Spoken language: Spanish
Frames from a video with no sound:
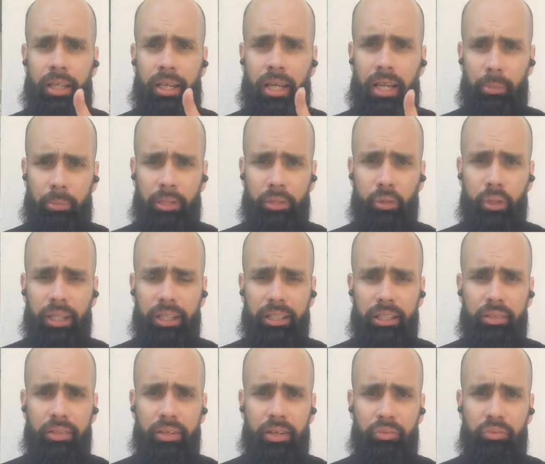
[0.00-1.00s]
A mayor
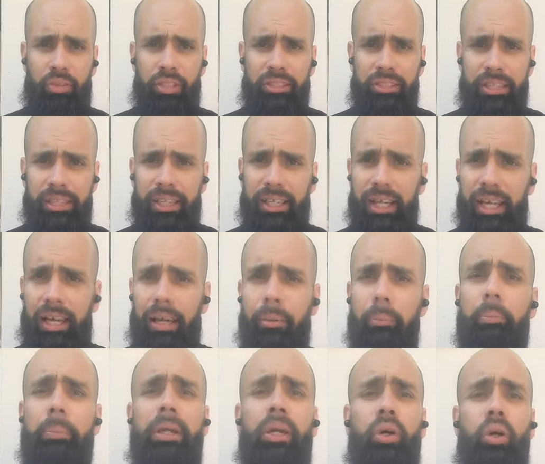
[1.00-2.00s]
actividad física,
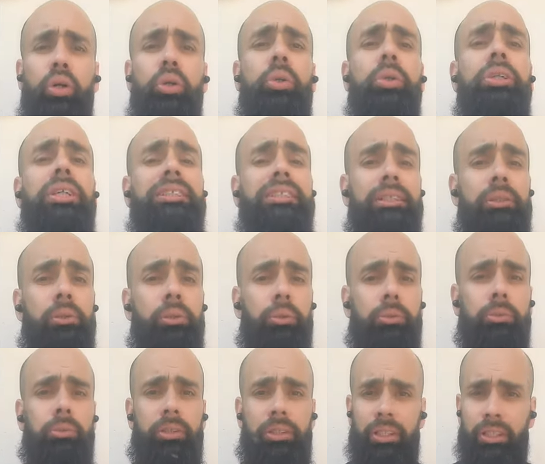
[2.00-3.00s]
mejor nuestra salud.
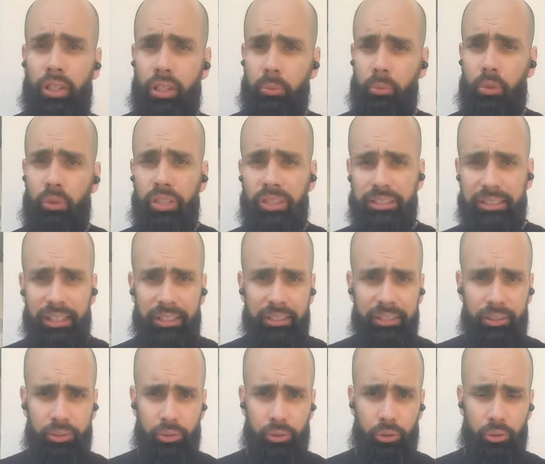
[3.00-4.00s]
Y como dice el
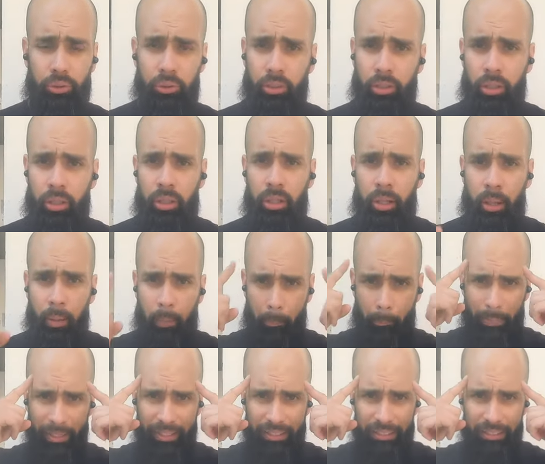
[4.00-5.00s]
dicho,
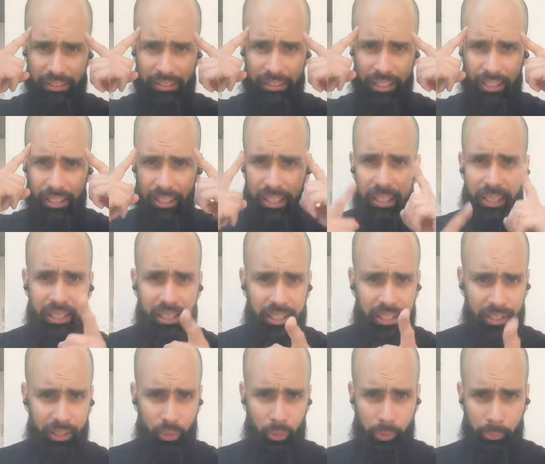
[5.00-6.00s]
Mente sana
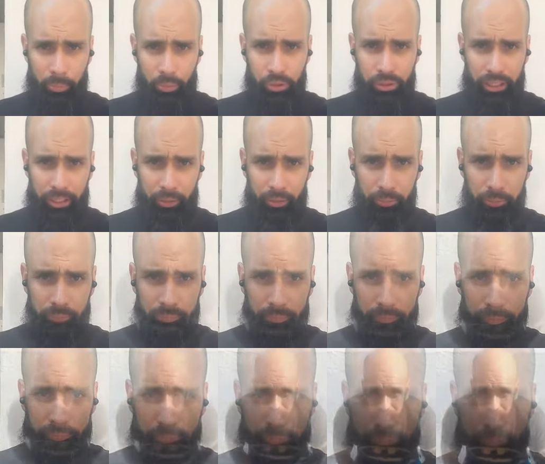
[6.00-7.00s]
en cuerpo sano.
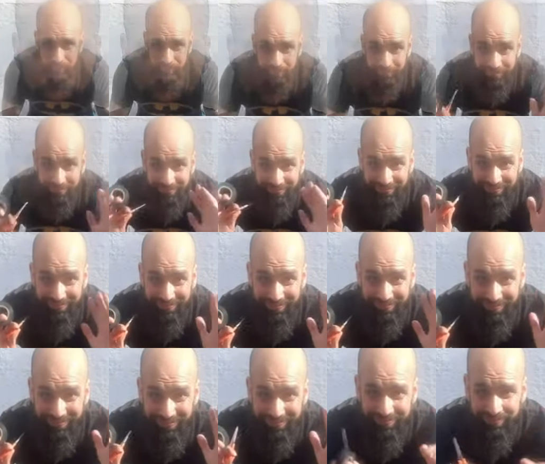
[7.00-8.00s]
Los
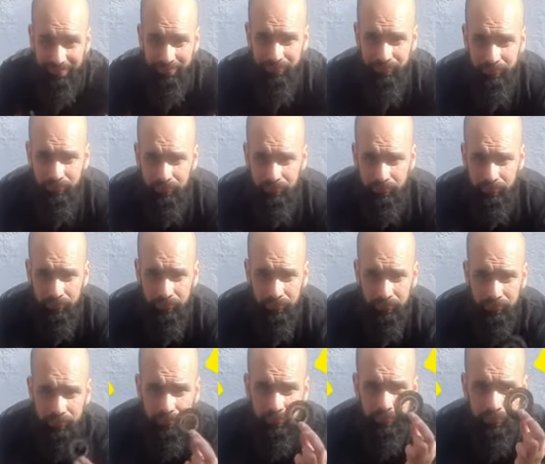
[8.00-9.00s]
implementos a utilizar
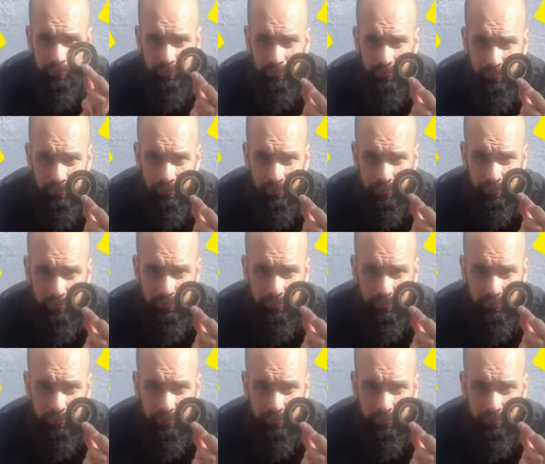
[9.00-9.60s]
el día de hoy son